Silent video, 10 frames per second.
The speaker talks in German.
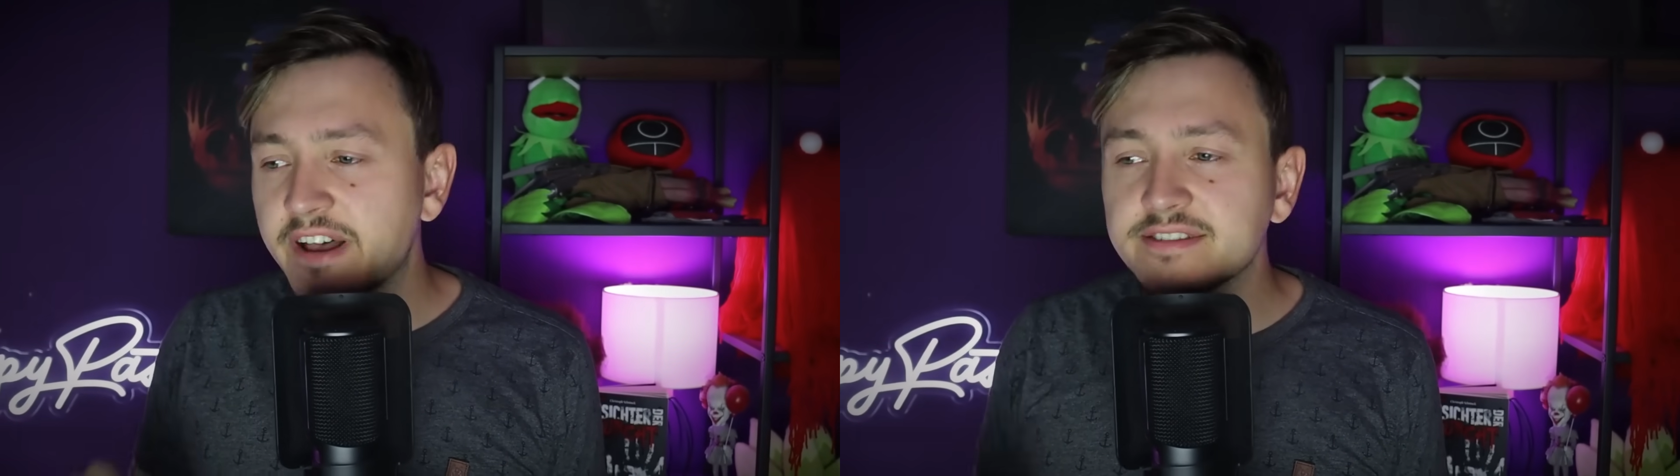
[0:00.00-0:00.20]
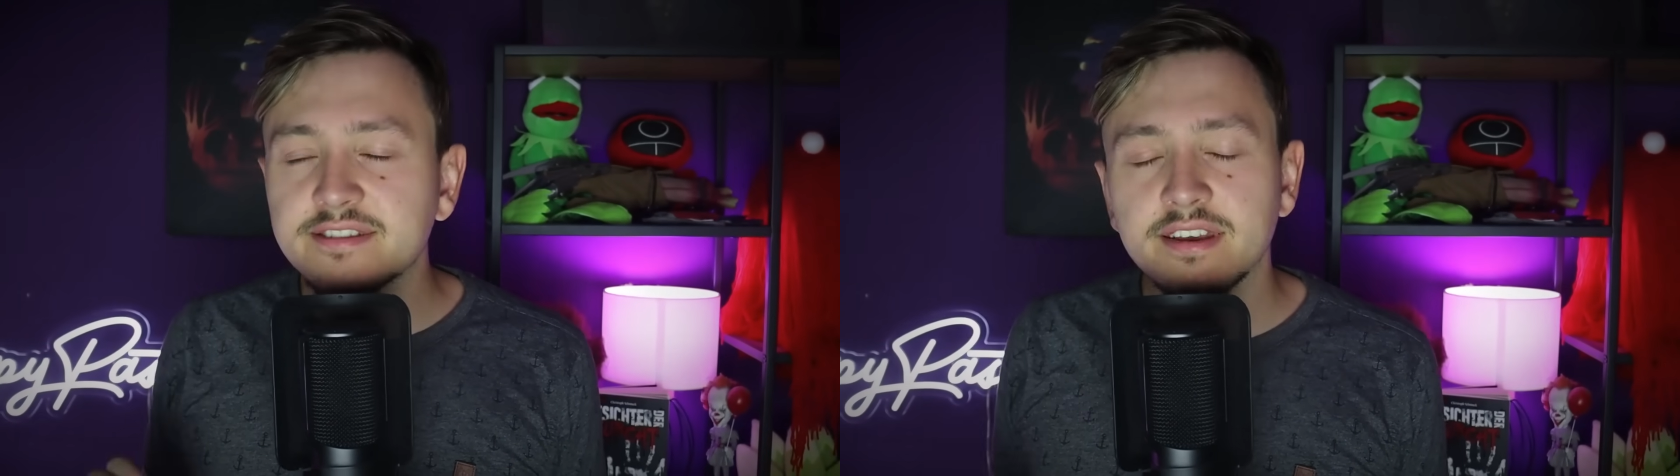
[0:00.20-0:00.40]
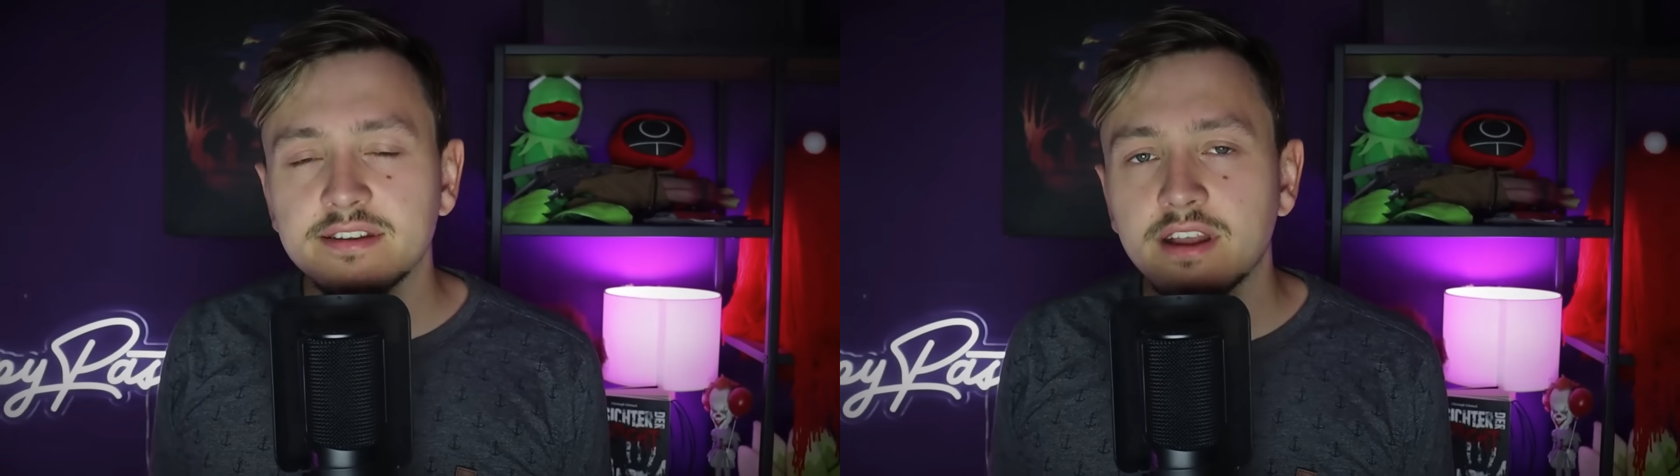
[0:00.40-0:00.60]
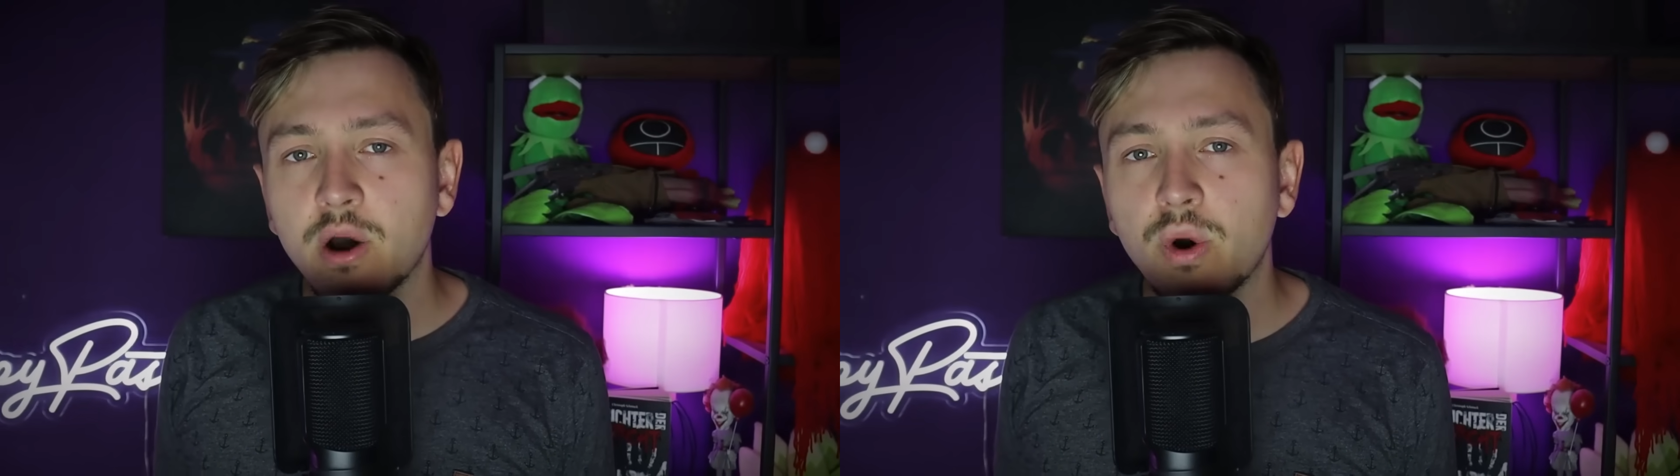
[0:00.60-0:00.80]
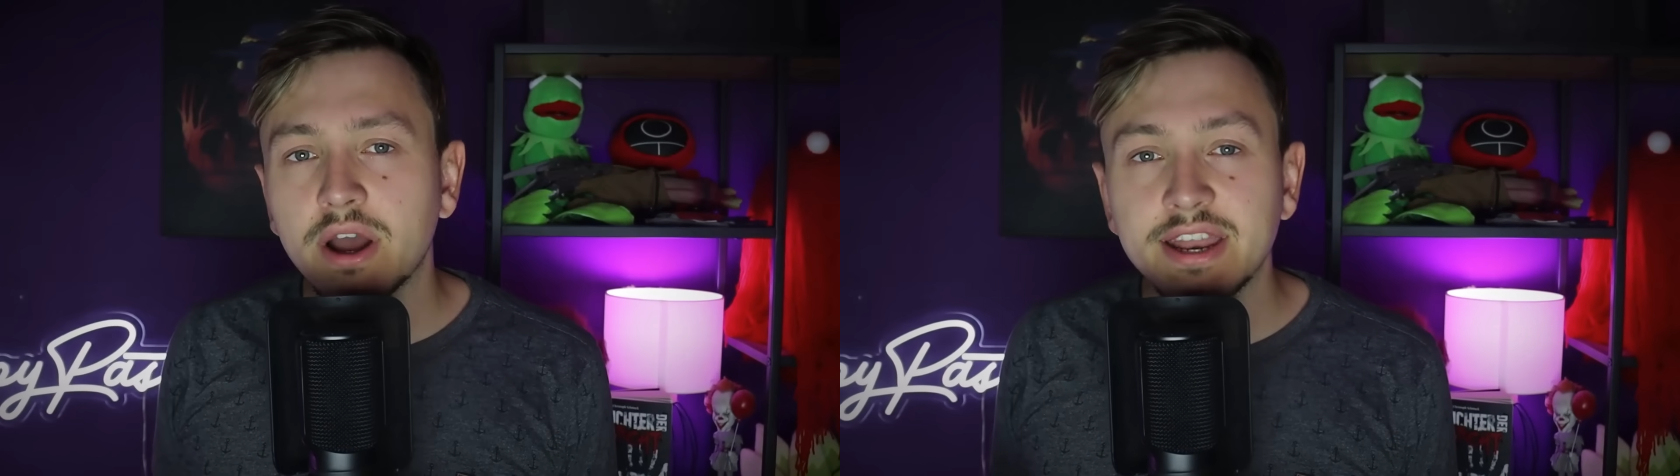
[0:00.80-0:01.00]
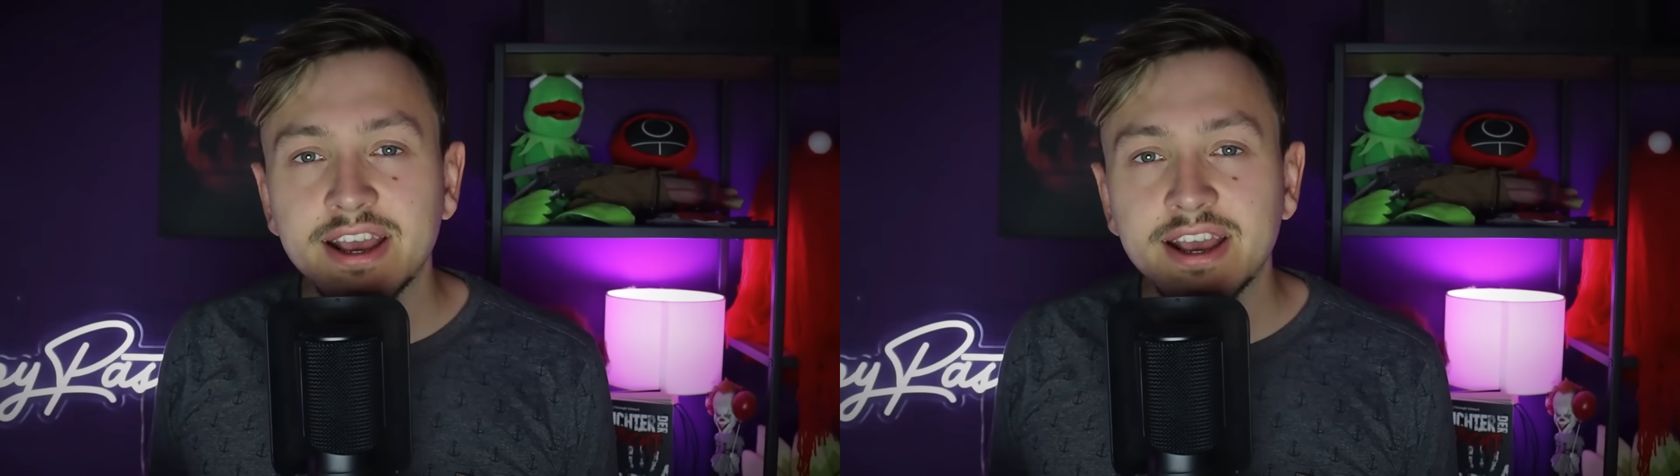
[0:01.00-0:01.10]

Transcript: was genau ein